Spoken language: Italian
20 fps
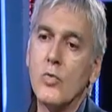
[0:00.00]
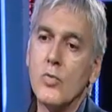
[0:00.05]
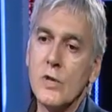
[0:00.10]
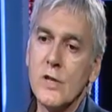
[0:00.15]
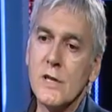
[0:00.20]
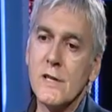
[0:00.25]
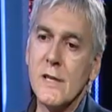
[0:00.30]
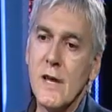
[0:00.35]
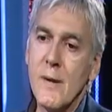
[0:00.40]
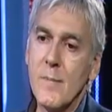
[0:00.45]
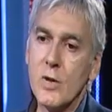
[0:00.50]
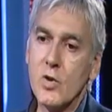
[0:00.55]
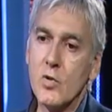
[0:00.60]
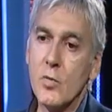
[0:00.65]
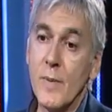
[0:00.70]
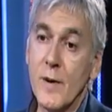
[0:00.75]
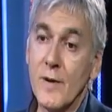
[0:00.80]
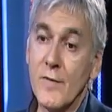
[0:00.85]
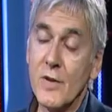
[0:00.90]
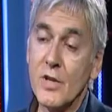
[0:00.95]
un sistema
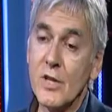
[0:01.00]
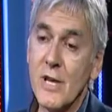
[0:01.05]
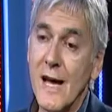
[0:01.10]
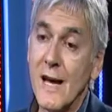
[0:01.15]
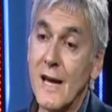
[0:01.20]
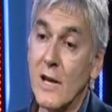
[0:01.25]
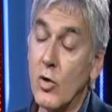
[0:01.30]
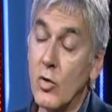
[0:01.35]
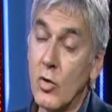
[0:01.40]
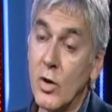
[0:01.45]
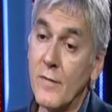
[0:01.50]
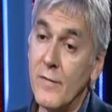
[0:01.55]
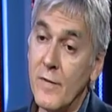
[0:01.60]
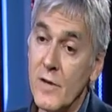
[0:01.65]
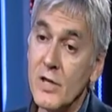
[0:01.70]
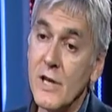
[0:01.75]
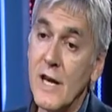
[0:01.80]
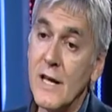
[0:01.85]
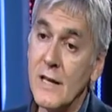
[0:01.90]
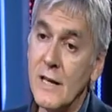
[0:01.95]
superficiale ancora
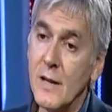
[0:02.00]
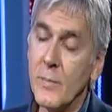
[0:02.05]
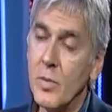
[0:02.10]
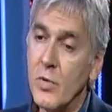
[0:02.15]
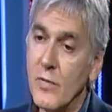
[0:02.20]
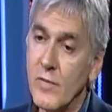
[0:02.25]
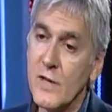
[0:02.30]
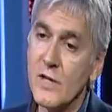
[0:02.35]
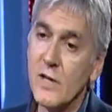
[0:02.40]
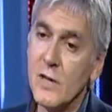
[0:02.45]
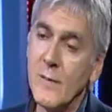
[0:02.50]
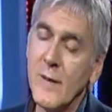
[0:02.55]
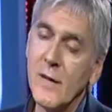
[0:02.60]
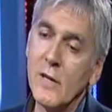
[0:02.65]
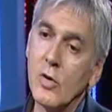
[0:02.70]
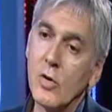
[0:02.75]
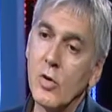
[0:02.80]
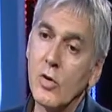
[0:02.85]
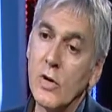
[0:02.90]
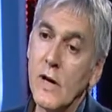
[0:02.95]
efficiente più facilmente
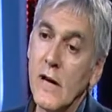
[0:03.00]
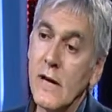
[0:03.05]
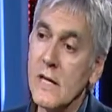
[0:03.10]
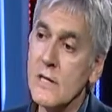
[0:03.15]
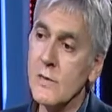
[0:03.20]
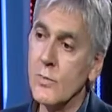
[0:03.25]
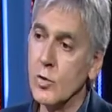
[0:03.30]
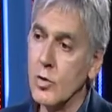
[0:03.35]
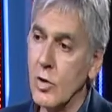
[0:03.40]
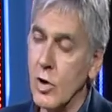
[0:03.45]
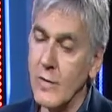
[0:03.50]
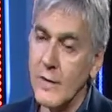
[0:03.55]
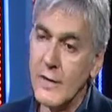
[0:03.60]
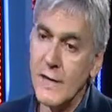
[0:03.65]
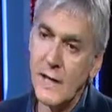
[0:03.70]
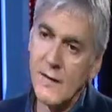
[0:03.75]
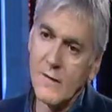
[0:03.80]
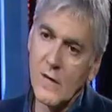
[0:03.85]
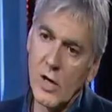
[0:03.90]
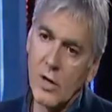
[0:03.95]
l'organismo trova delle
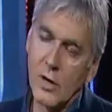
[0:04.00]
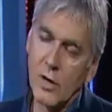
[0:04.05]
vie